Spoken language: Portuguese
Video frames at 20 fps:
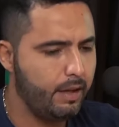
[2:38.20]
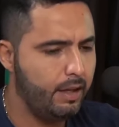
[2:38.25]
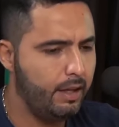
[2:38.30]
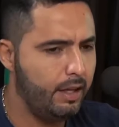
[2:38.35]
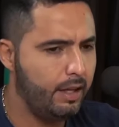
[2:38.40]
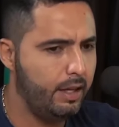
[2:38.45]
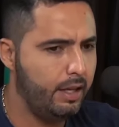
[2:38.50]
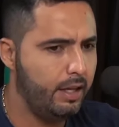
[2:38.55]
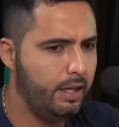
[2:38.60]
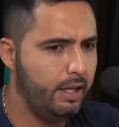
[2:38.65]

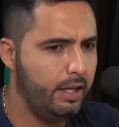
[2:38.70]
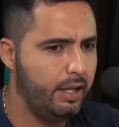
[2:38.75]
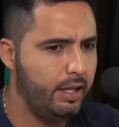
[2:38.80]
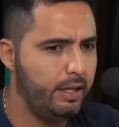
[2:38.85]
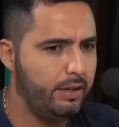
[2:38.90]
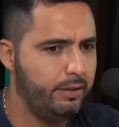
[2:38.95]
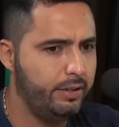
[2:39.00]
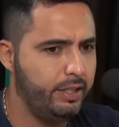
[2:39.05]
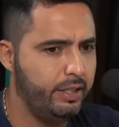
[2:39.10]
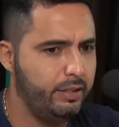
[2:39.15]
É,
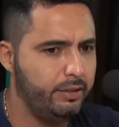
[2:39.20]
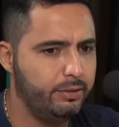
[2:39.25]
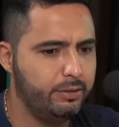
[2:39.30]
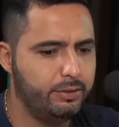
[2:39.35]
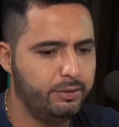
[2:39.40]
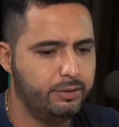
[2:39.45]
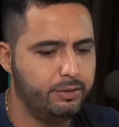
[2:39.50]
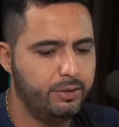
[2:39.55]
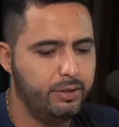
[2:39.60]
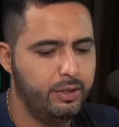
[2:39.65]
ele
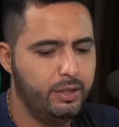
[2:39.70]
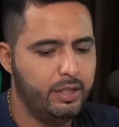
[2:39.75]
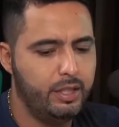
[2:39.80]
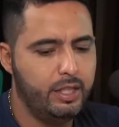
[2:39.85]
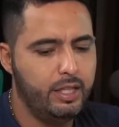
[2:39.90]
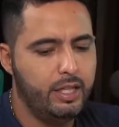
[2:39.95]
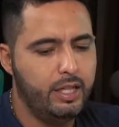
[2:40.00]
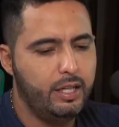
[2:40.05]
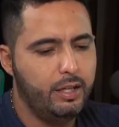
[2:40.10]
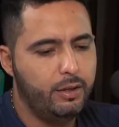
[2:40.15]
não.
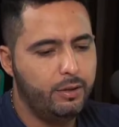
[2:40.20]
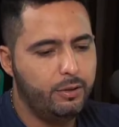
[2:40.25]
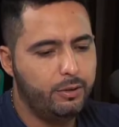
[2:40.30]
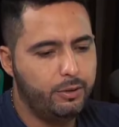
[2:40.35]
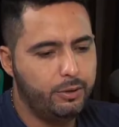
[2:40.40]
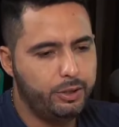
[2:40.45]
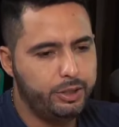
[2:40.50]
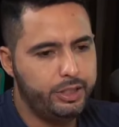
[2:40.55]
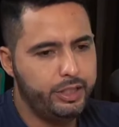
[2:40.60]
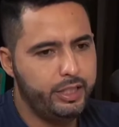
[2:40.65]

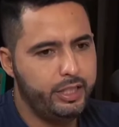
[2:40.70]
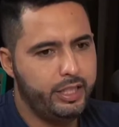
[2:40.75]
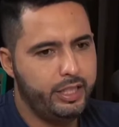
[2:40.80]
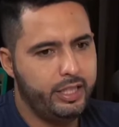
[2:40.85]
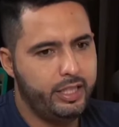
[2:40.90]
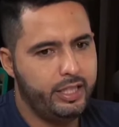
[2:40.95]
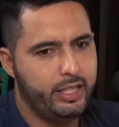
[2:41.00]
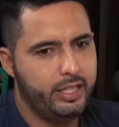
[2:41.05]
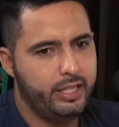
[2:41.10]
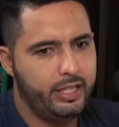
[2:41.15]
Hoje,
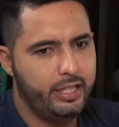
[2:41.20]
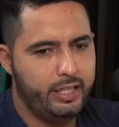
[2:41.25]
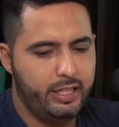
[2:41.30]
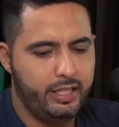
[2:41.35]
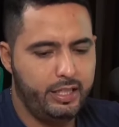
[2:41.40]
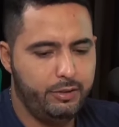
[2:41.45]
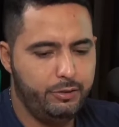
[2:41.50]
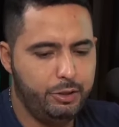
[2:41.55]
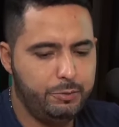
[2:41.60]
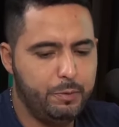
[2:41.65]
é,
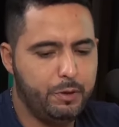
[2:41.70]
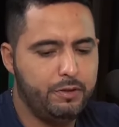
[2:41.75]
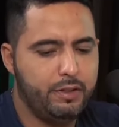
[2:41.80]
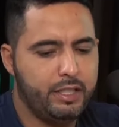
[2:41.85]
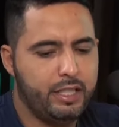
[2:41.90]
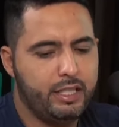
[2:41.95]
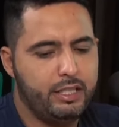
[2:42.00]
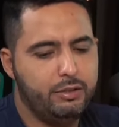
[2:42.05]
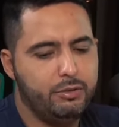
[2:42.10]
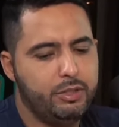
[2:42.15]
o esporte
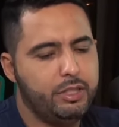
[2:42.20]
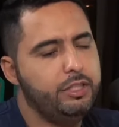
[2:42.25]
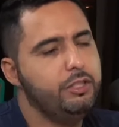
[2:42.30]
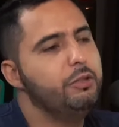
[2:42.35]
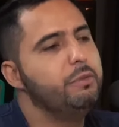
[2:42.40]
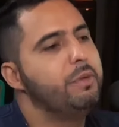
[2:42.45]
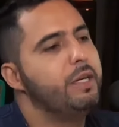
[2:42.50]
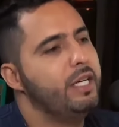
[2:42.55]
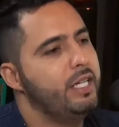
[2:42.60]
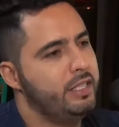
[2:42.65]
vaquejado nunca
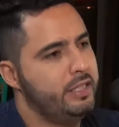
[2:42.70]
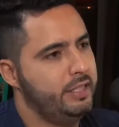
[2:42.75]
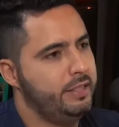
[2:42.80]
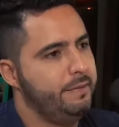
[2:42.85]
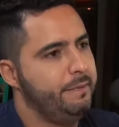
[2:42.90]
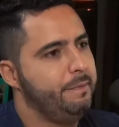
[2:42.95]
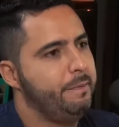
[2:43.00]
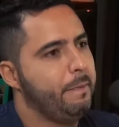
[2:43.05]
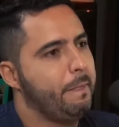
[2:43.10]
deu brecha